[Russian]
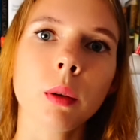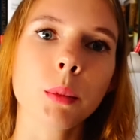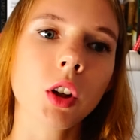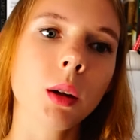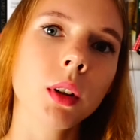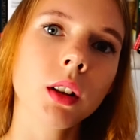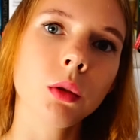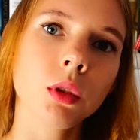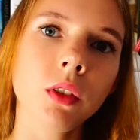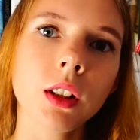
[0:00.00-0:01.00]
вообще об
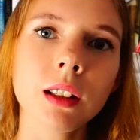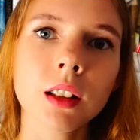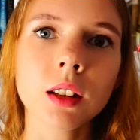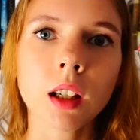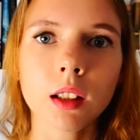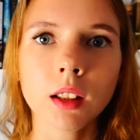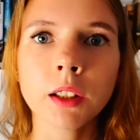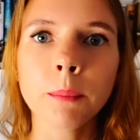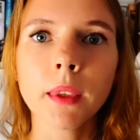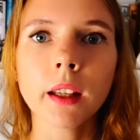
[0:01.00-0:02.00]
этой удивительной
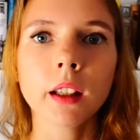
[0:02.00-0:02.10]
стране,